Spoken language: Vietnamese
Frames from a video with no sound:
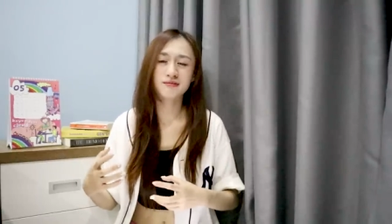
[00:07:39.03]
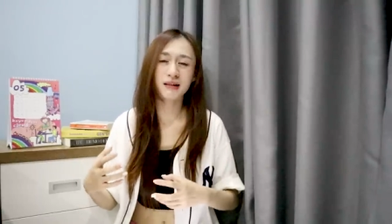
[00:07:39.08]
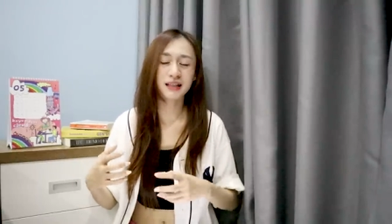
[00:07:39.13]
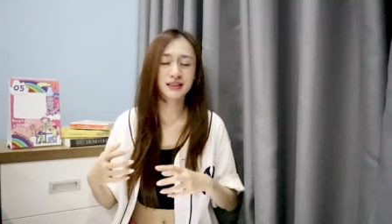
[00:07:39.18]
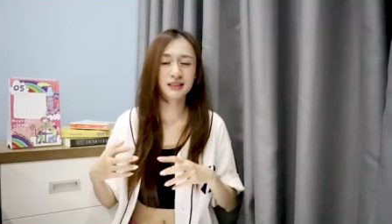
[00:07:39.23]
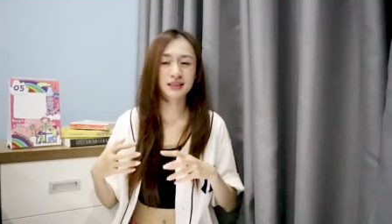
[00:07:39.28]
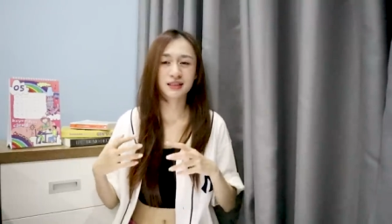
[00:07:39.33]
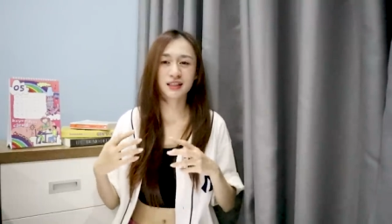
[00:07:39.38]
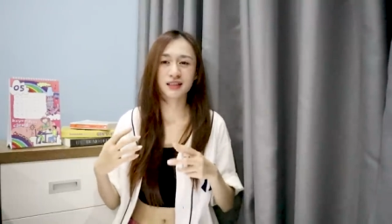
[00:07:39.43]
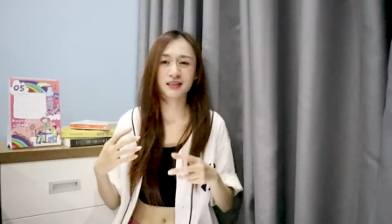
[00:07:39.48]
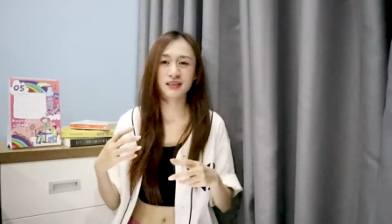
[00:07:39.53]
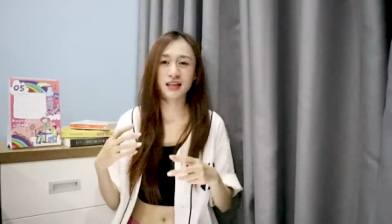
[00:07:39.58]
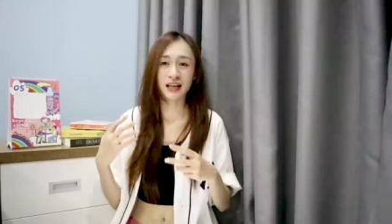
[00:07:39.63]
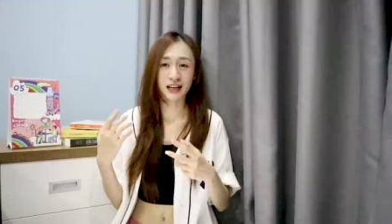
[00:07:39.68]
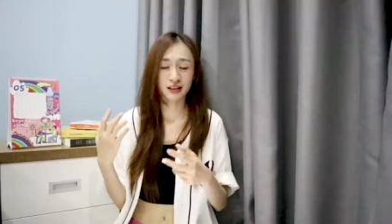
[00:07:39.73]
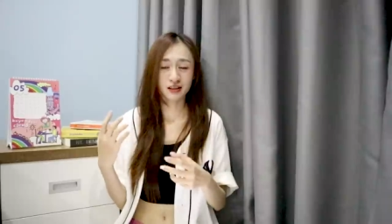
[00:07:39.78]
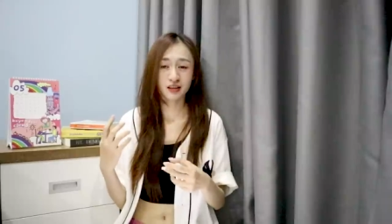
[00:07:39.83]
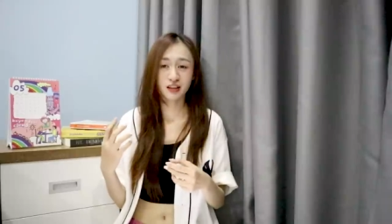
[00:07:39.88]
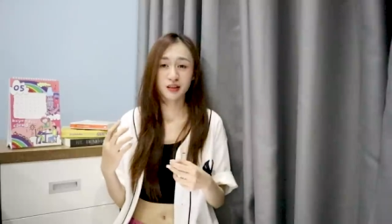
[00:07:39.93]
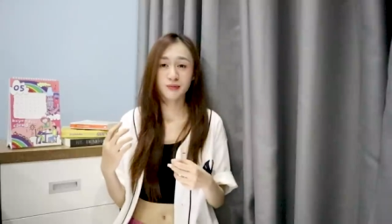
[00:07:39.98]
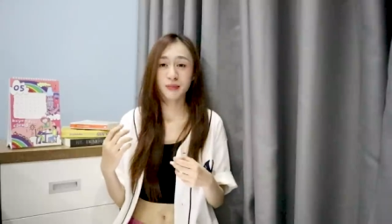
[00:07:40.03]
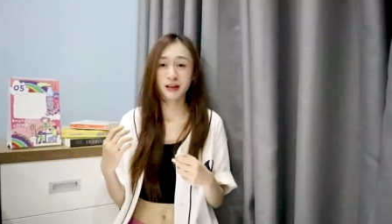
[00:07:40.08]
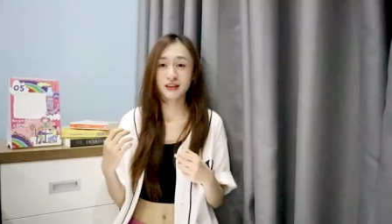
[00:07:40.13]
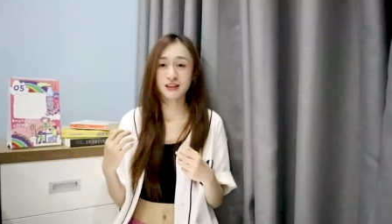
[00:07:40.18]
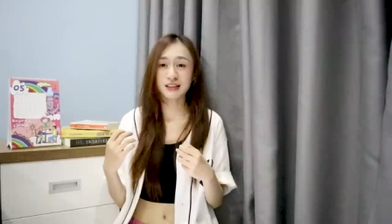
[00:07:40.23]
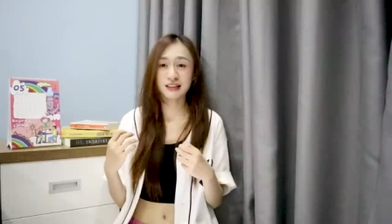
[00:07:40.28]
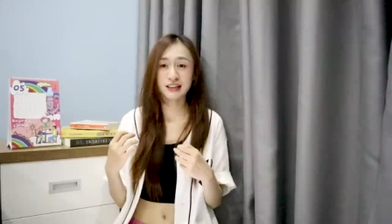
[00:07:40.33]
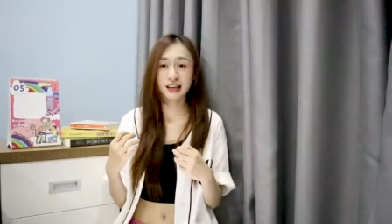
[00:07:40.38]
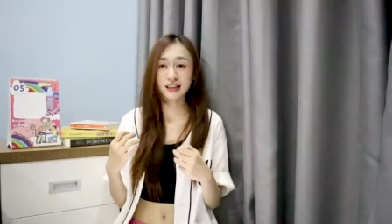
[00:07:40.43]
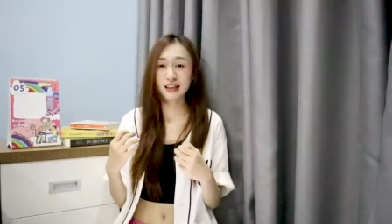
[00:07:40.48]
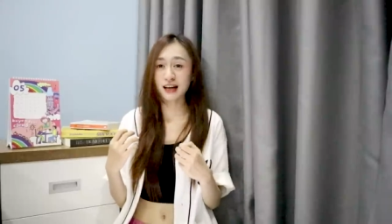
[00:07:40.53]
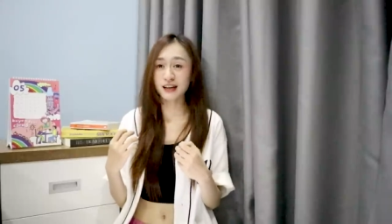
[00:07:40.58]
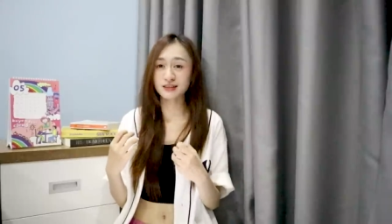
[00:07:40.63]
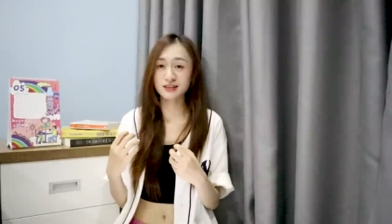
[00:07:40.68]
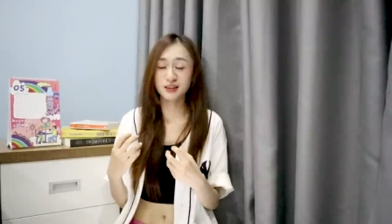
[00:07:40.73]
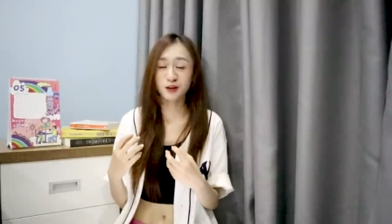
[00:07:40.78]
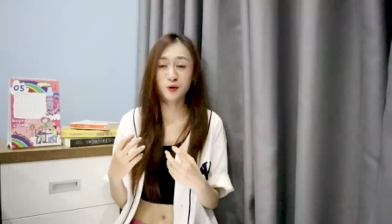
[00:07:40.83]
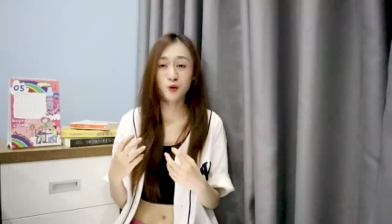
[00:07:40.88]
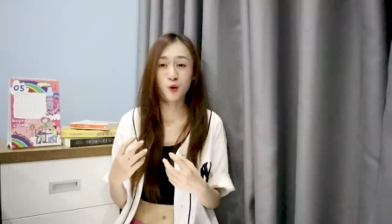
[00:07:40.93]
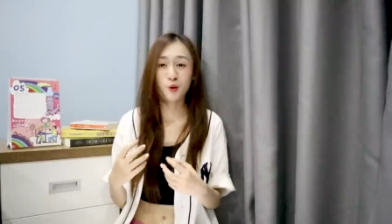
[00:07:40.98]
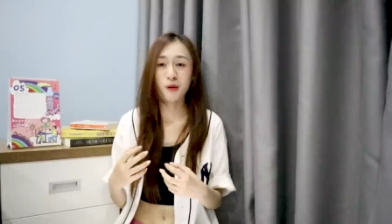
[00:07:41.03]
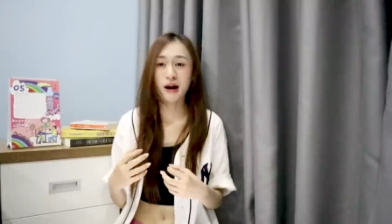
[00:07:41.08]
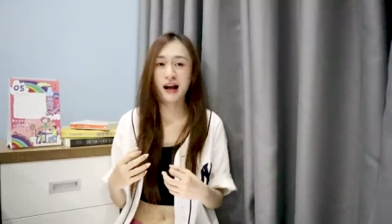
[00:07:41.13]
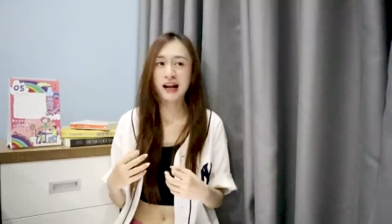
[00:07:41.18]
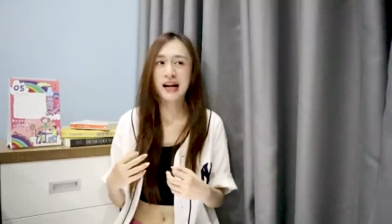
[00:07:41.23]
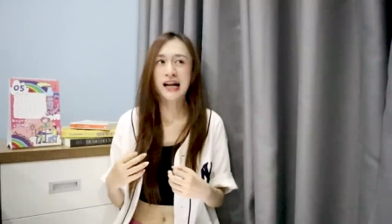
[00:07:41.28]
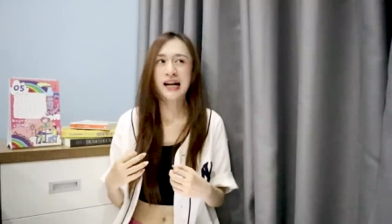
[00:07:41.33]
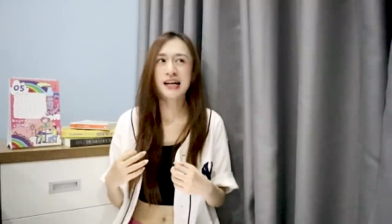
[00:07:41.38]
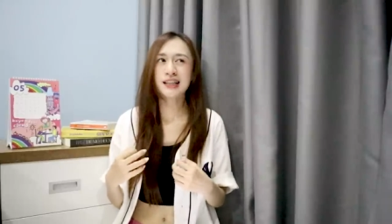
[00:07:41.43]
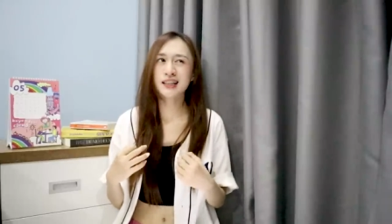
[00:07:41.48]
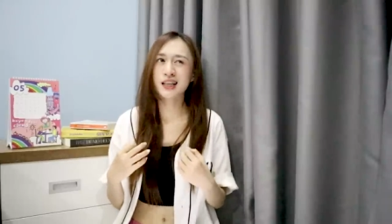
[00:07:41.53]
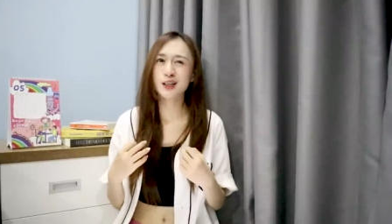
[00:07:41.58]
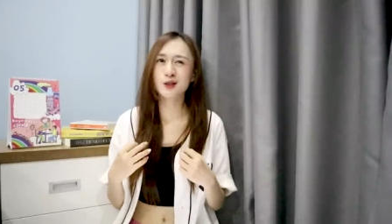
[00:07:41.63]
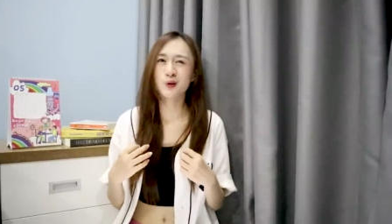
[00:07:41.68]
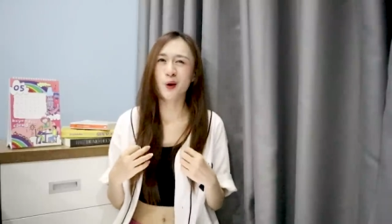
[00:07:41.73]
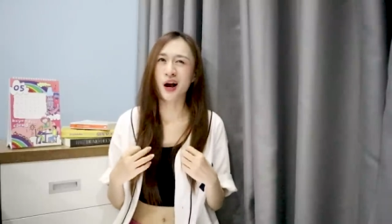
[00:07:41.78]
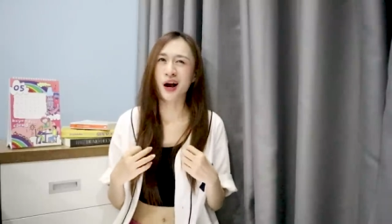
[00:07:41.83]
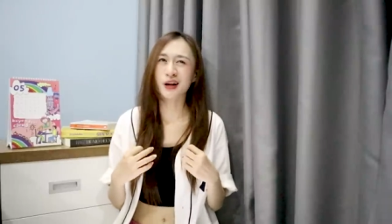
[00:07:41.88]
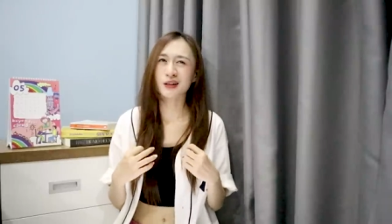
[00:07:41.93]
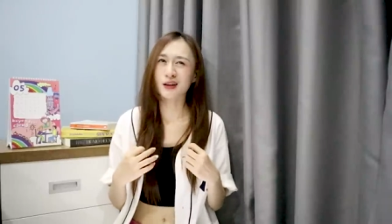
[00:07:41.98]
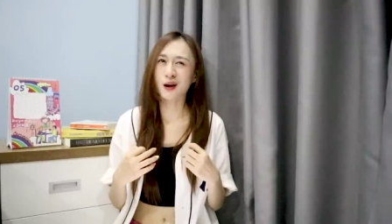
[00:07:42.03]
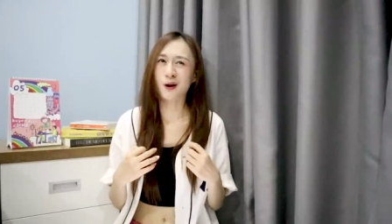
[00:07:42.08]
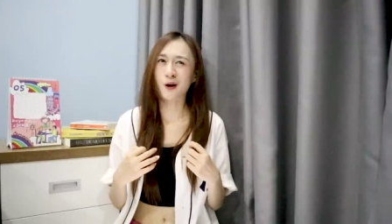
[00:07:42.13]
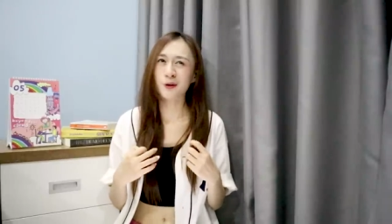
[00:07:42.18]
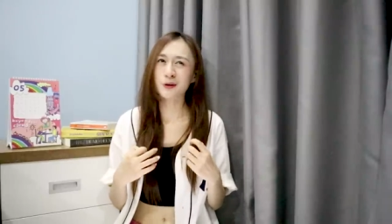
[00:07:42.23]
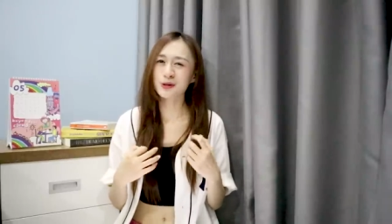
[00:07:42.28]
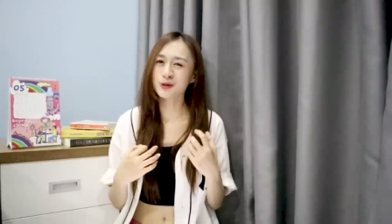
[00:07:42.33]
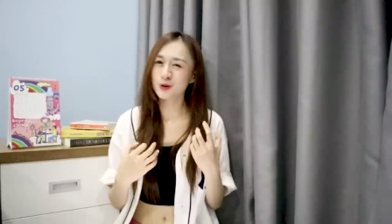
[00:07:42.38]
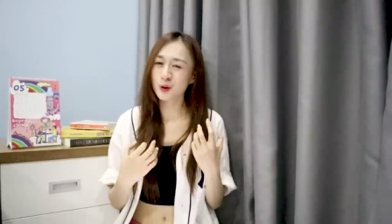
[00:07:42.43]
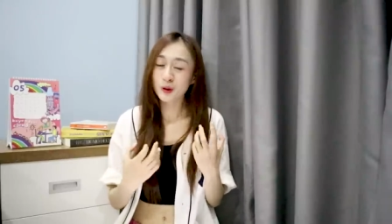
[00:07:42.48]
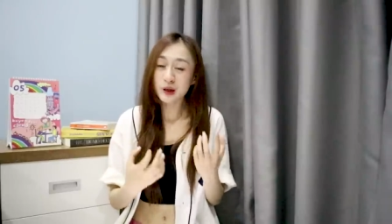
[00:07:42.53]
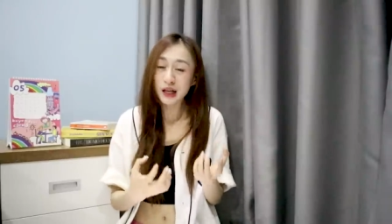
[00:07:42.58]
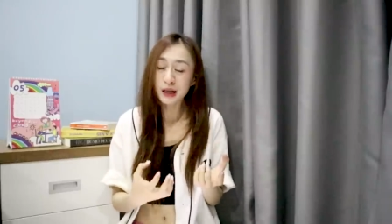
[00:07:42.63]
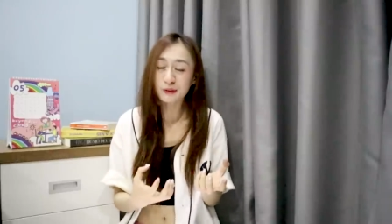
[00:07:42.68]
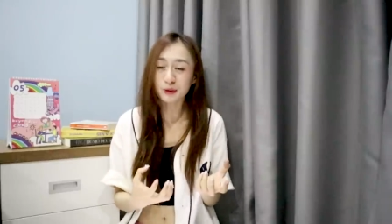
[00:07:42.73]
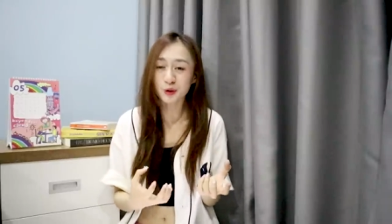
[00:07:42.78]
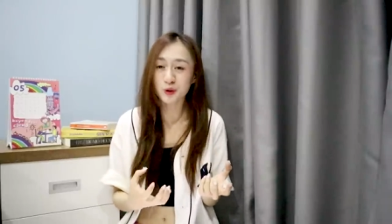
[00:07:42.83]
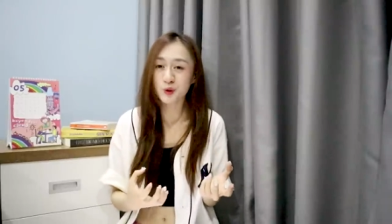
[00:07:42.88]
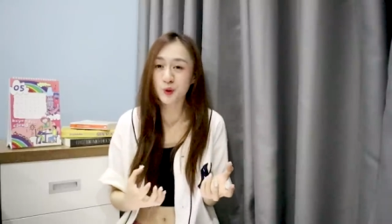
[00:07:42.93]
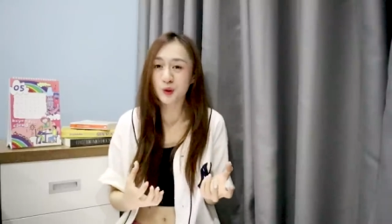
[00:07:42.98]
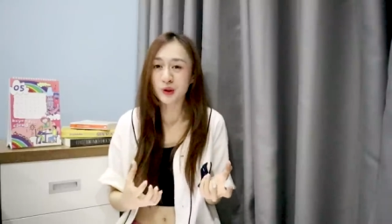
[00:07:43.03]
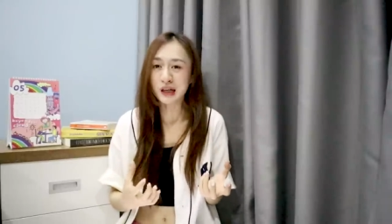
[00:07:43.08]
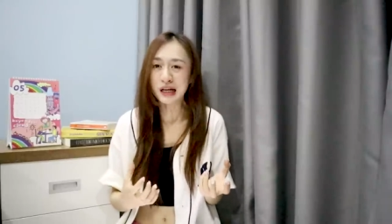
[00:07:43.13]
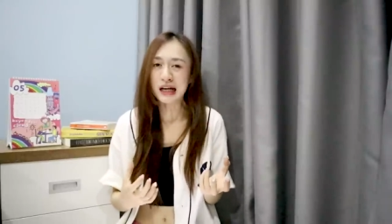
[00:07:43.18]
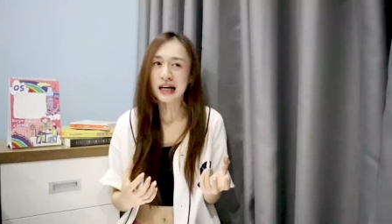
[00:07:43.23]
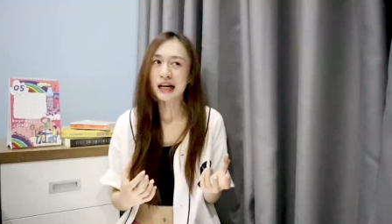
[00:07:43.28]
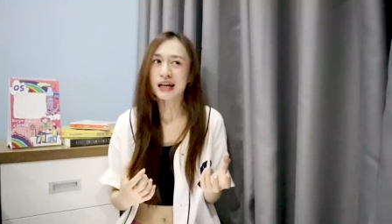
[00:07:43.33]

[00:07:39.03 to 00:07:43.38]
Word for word: bạn chỉ cần để những cái mặt tính cách khác nhau của bạn thỉnh thoảng nó xuất hiện một chút